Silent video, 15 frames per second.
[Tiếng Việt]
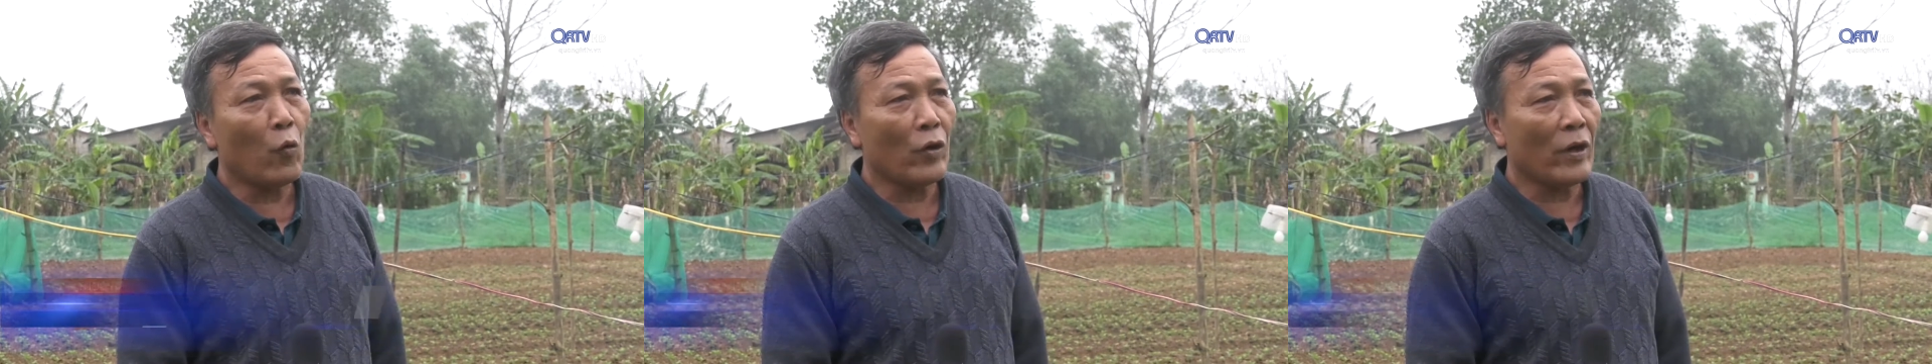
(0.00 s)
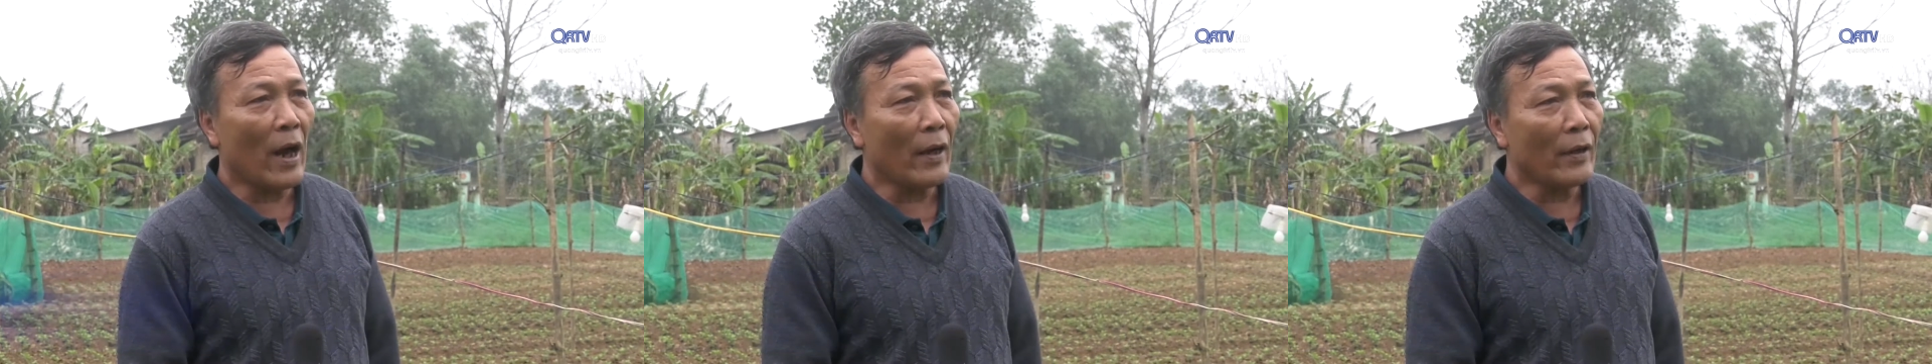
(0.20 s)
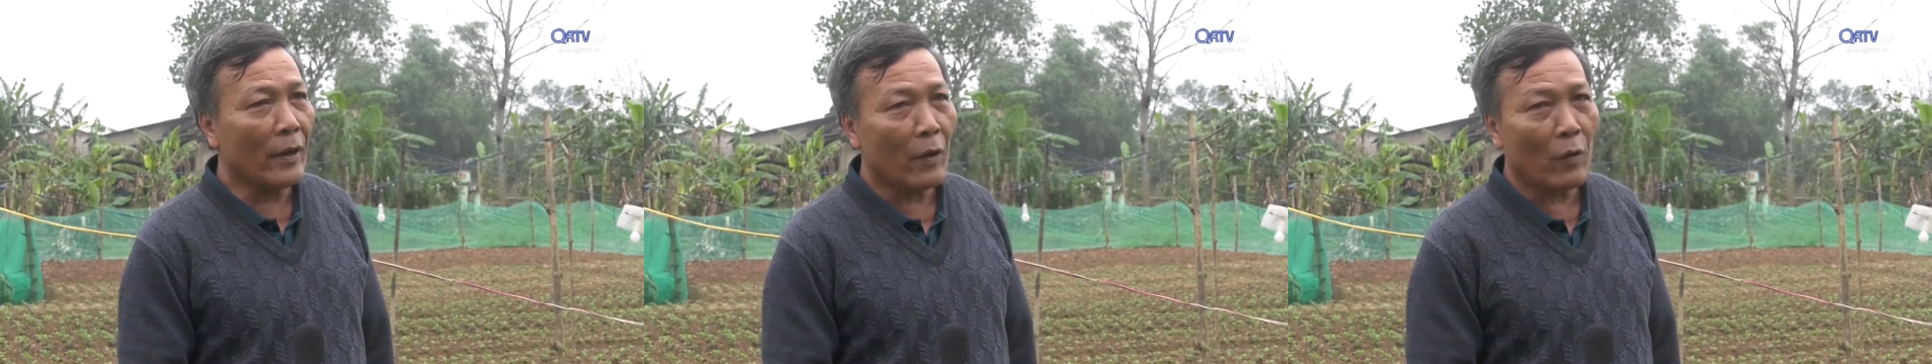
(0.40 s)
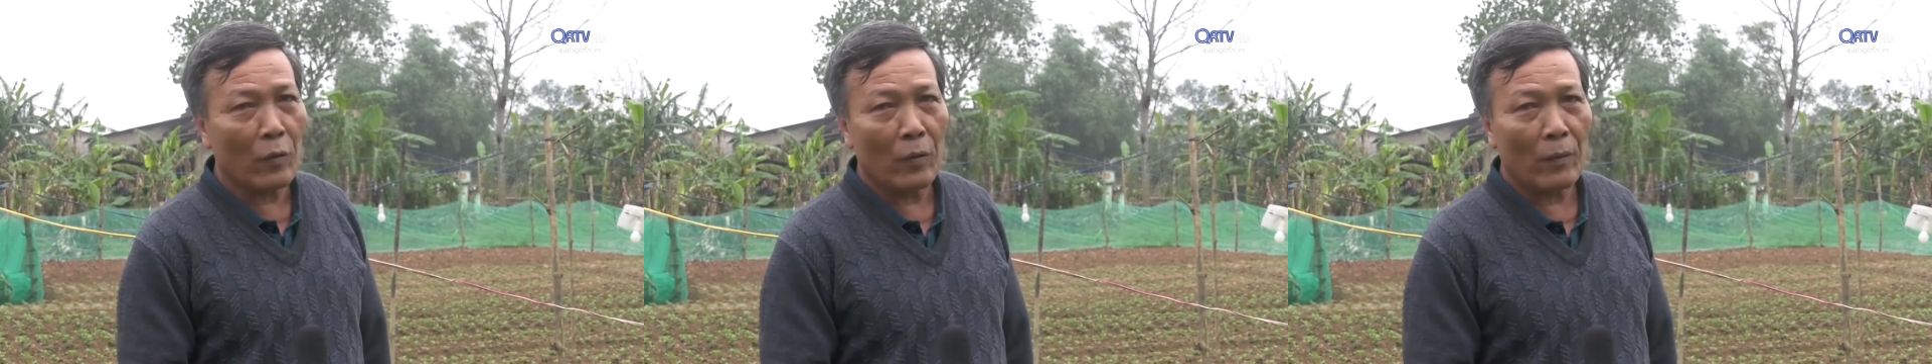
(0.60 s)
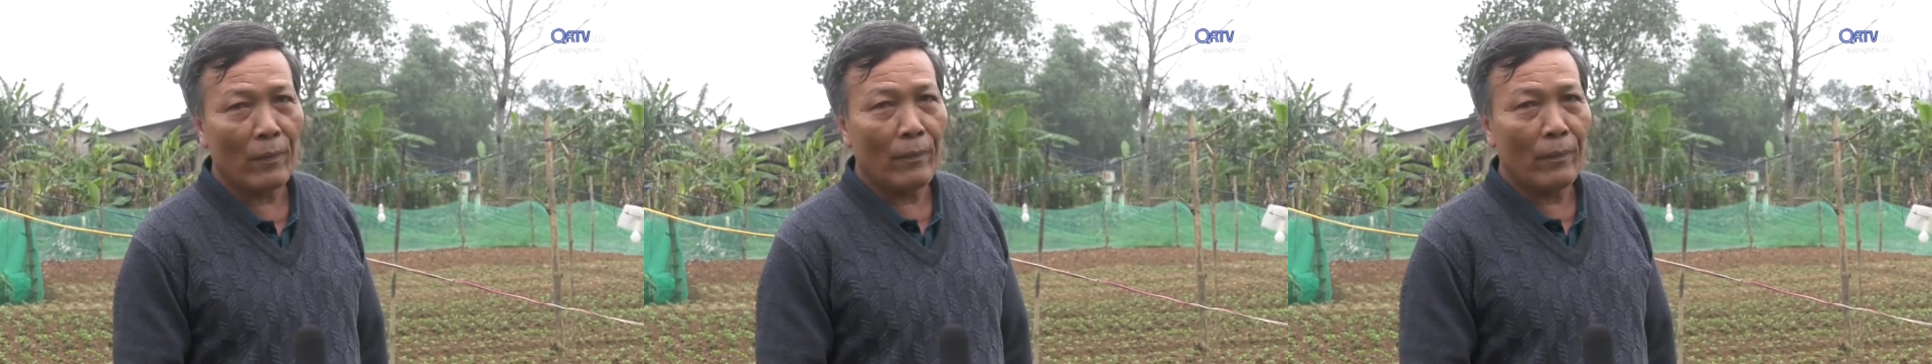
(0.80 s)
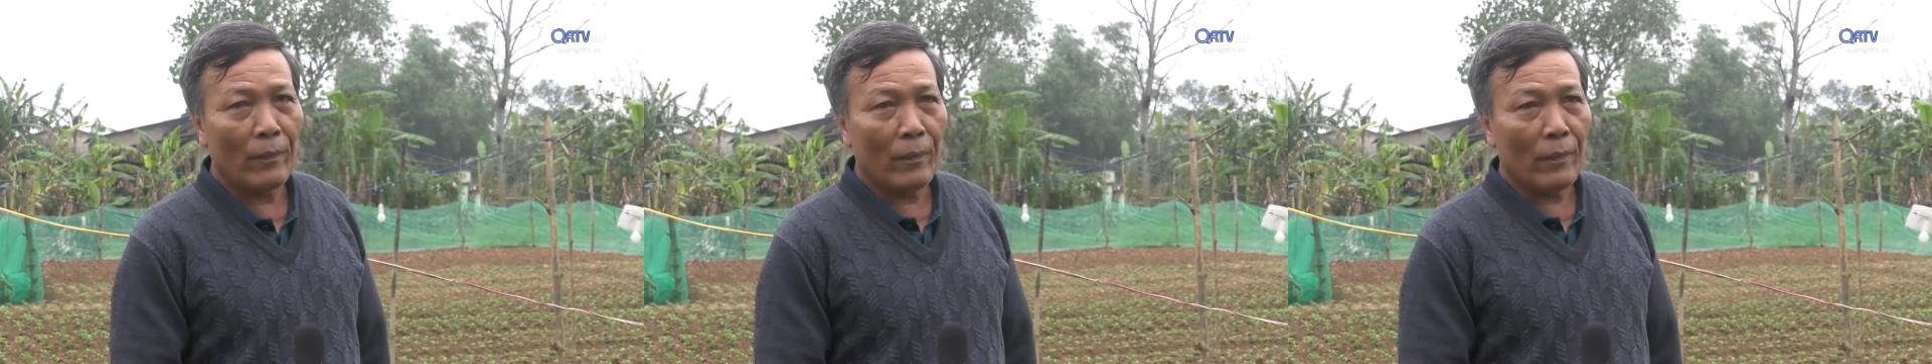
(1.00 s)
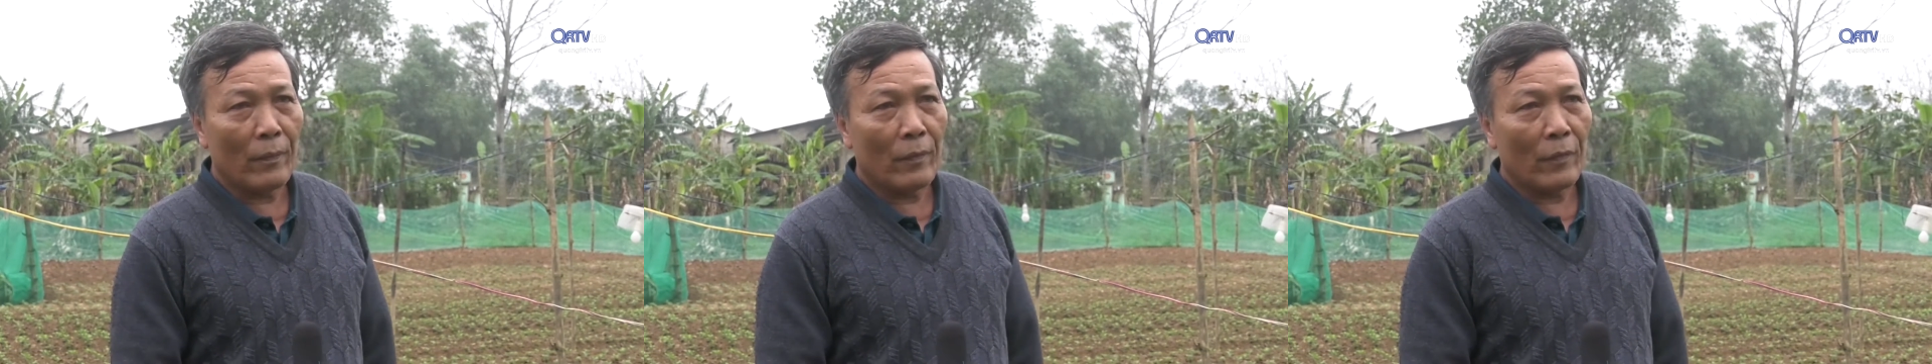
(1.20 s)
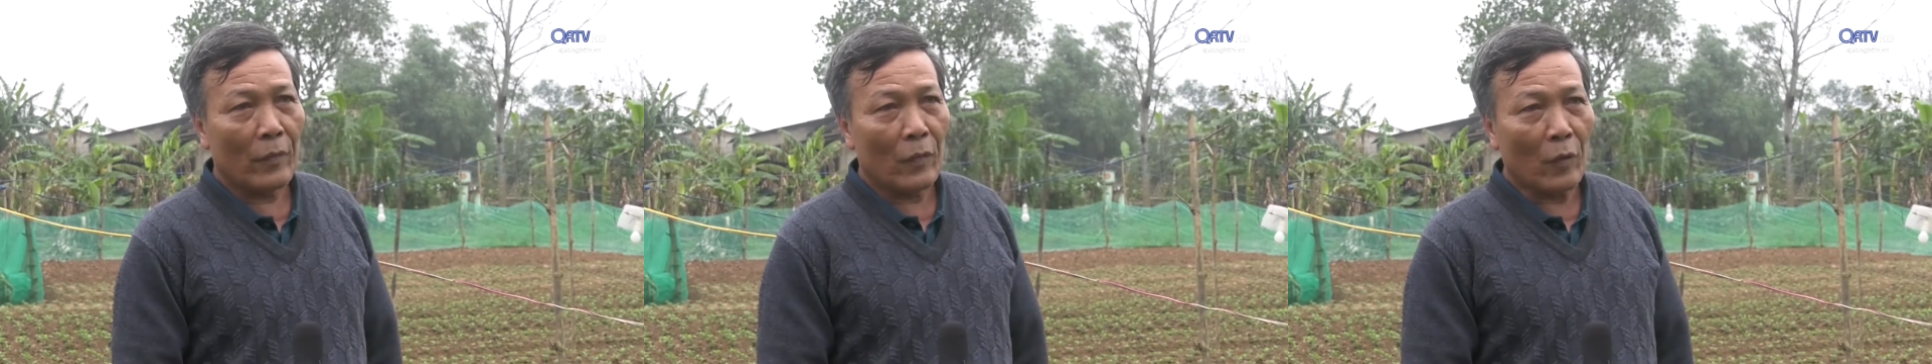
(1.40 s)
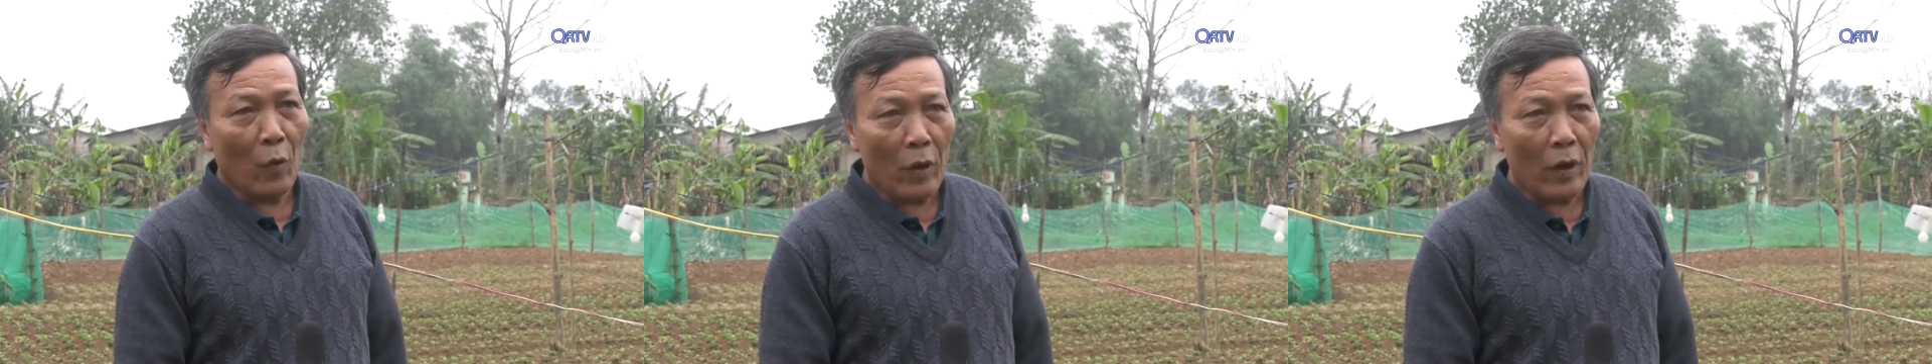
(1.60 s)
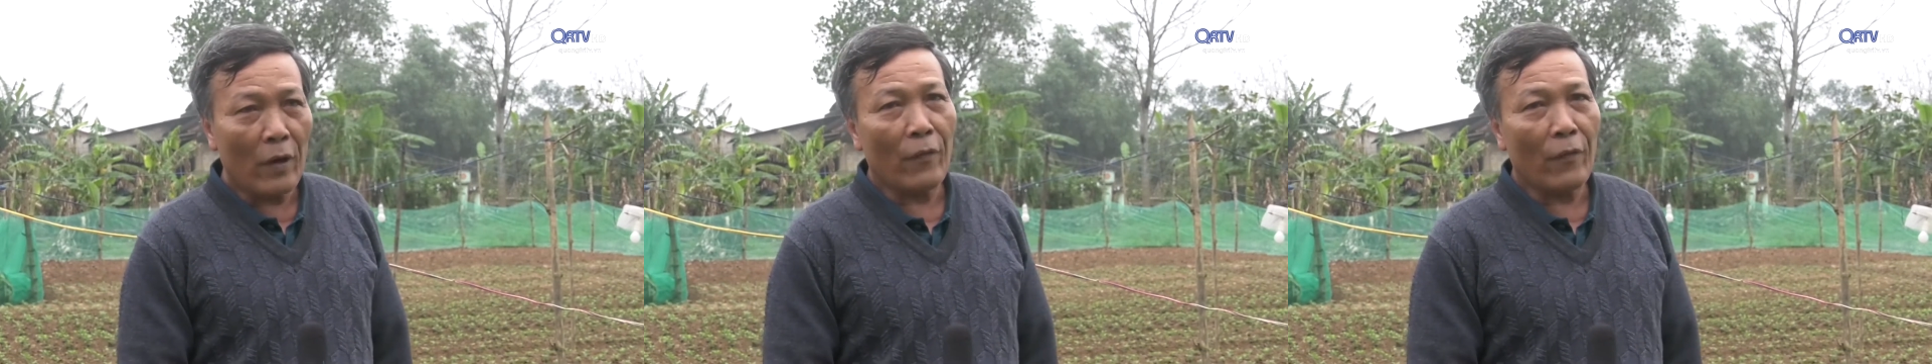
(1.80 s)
phù sa nhiều, tối